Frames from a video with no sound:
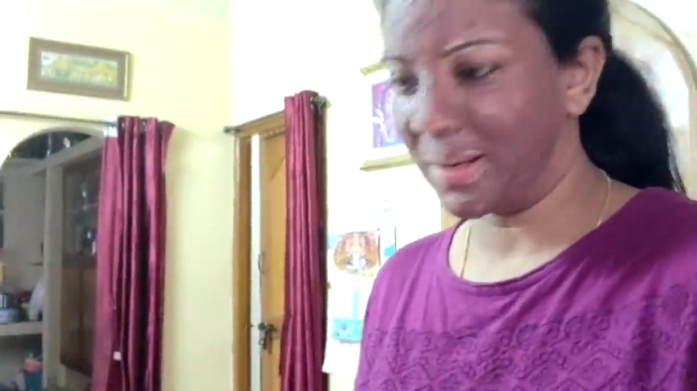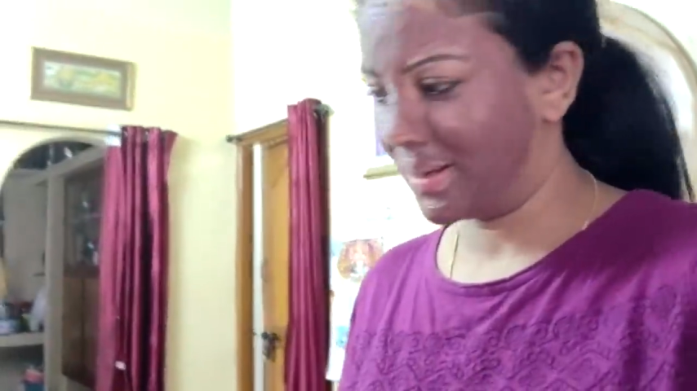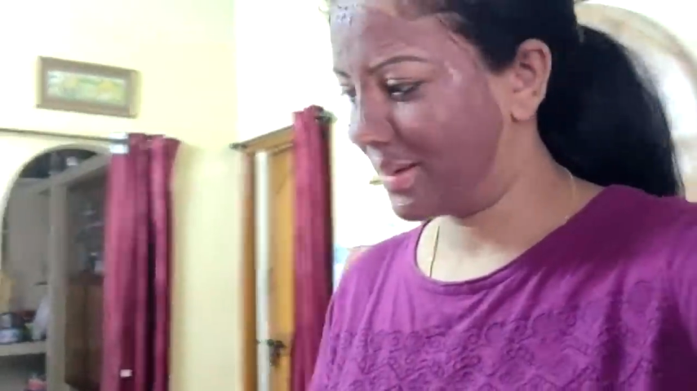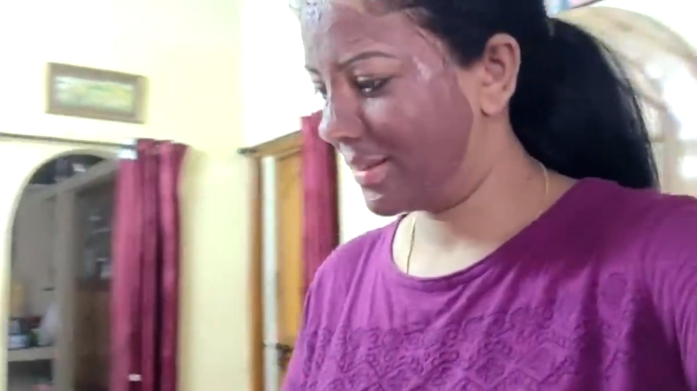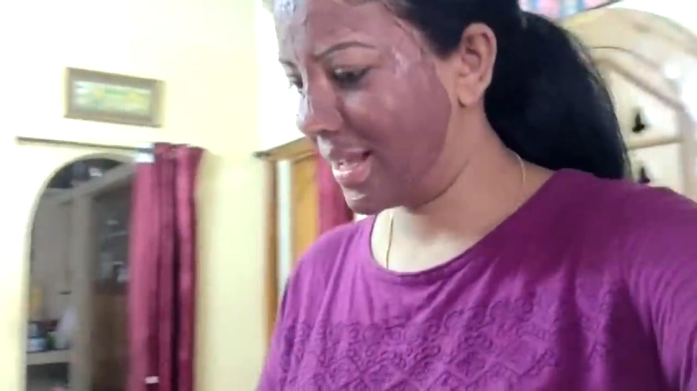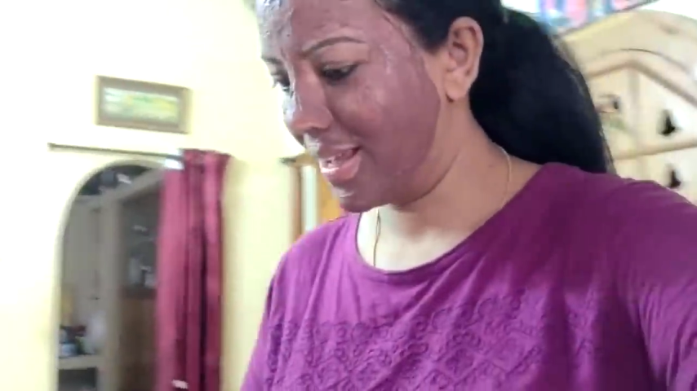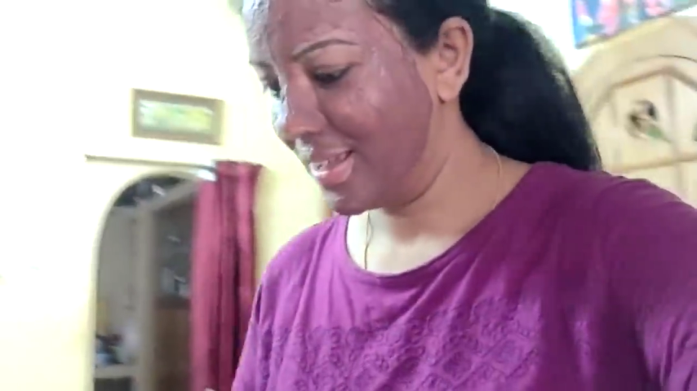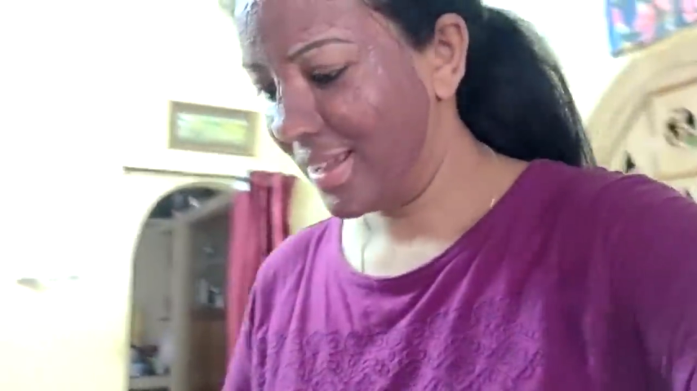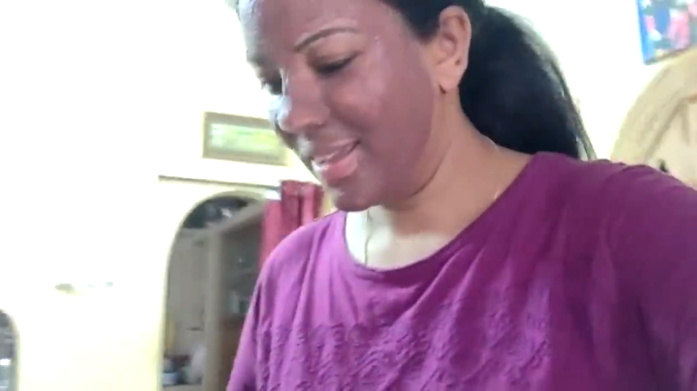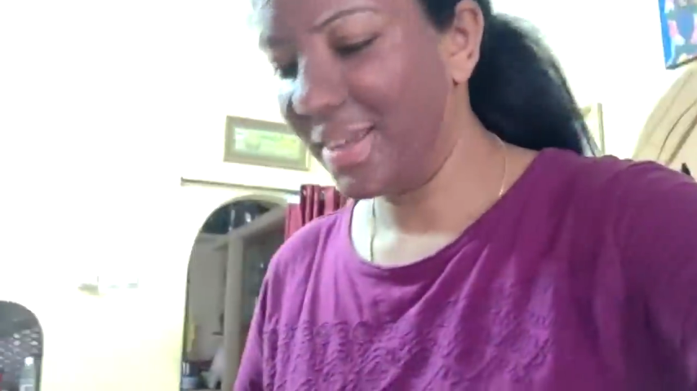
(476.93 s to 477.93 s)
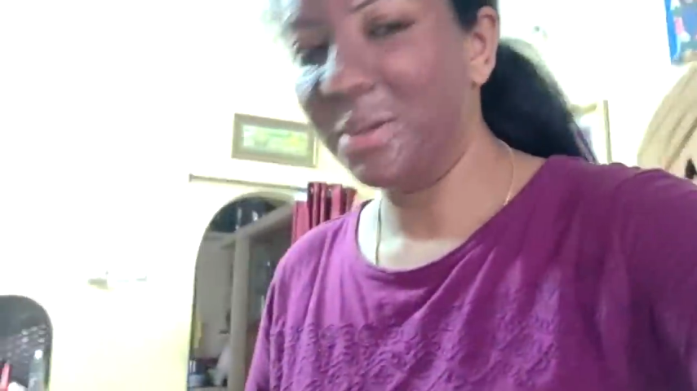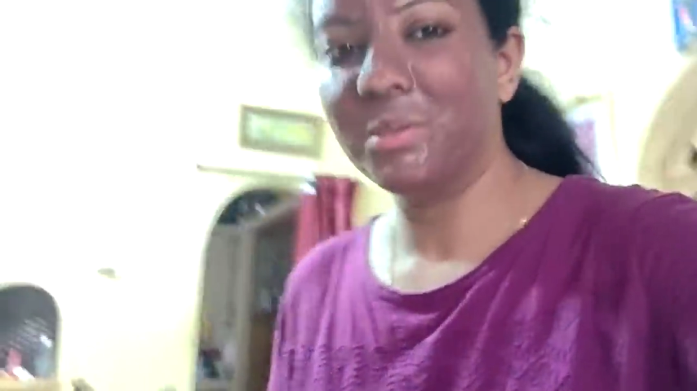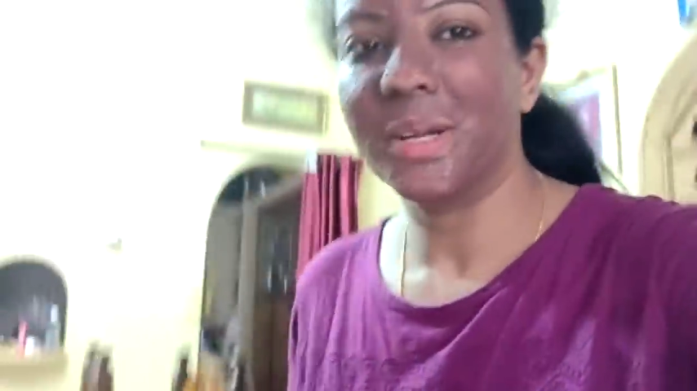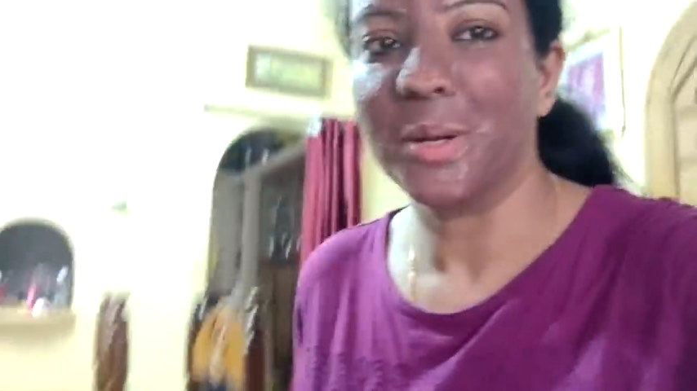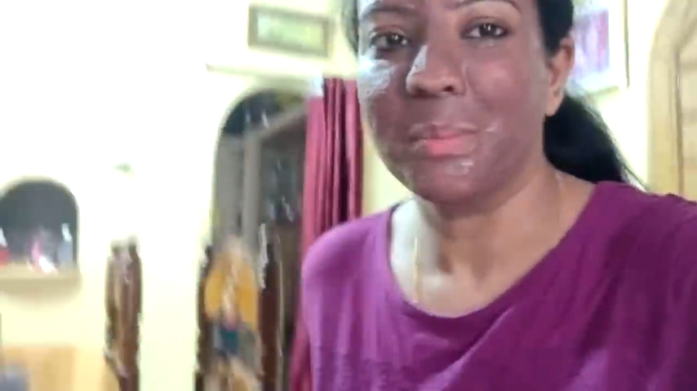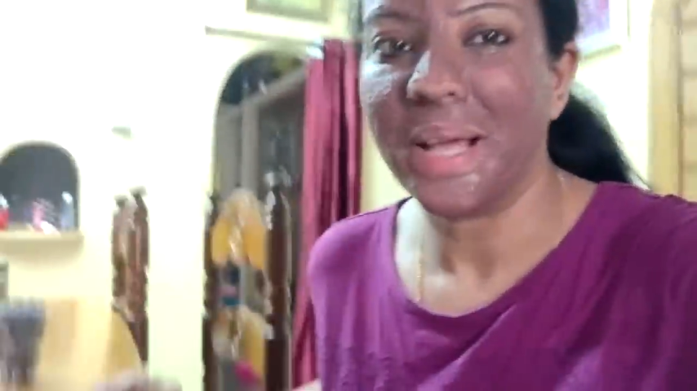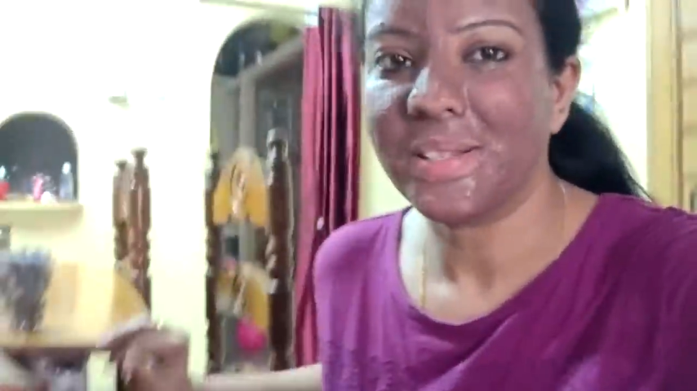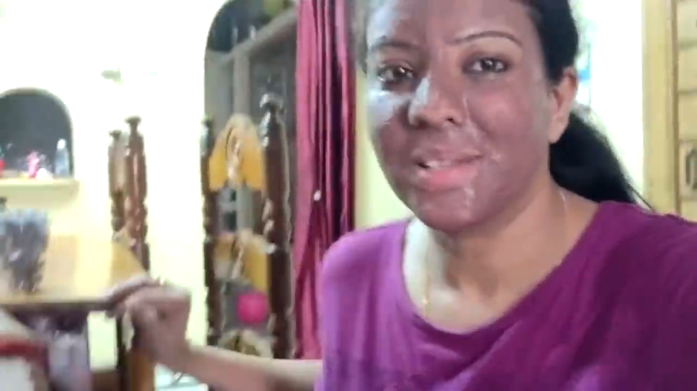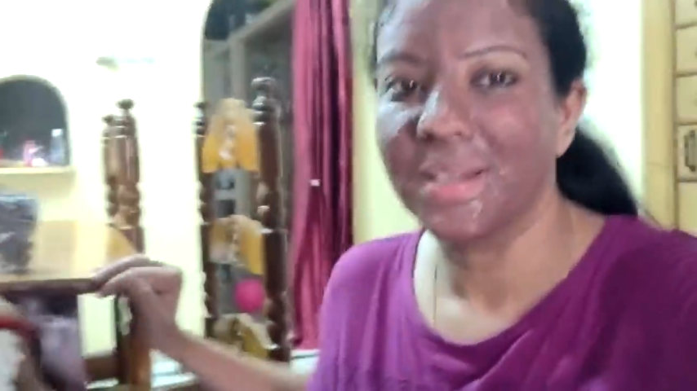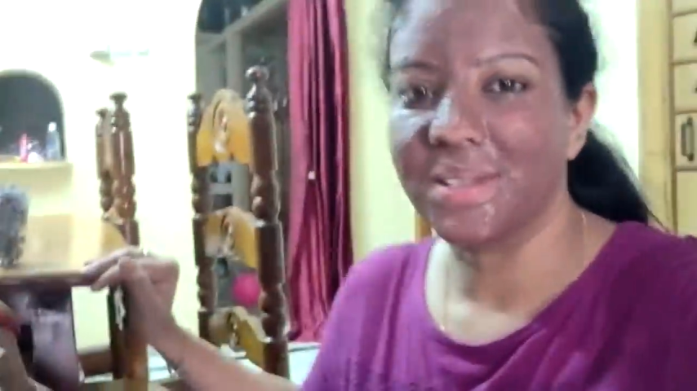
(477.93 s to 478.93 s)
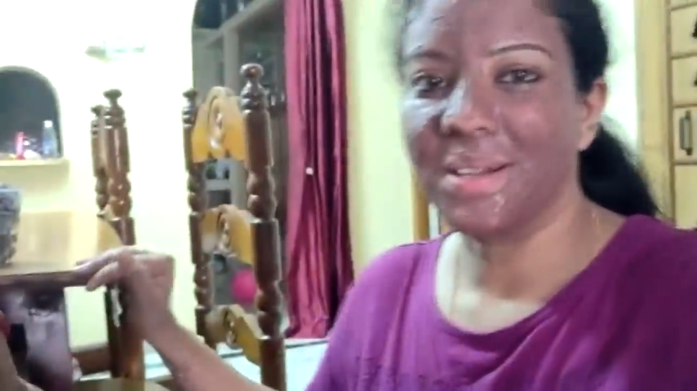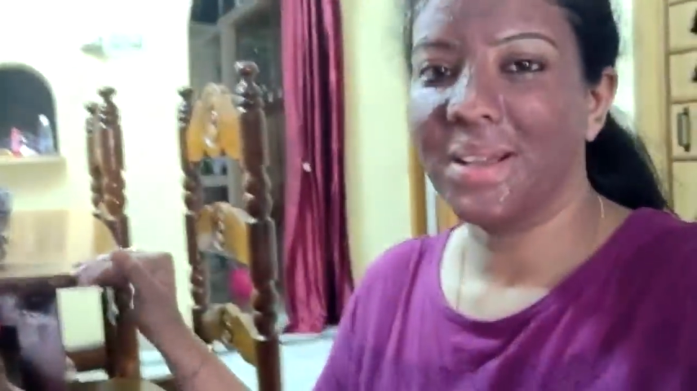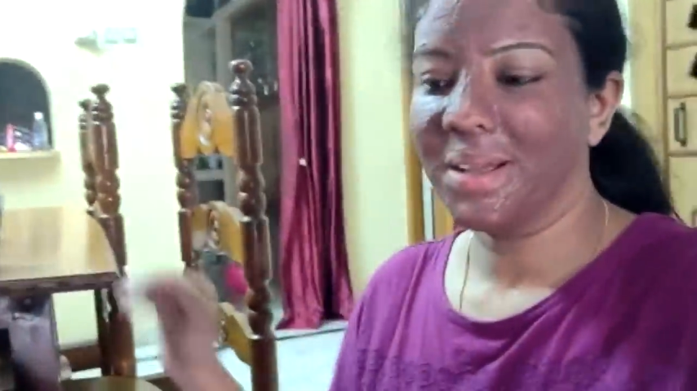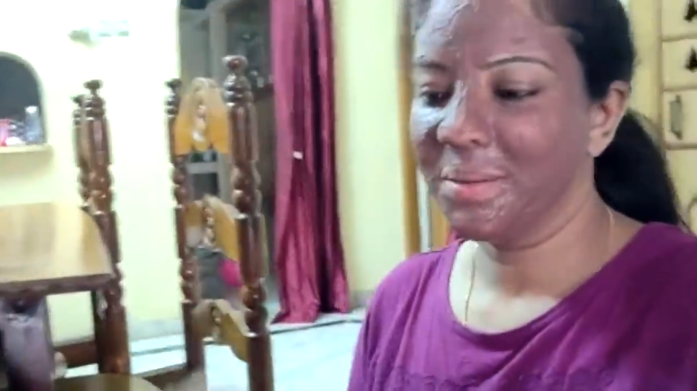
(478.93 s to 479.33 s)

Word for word: కలర్ హే నువ్వు నేను మ్యాచింగ్ ఇషిక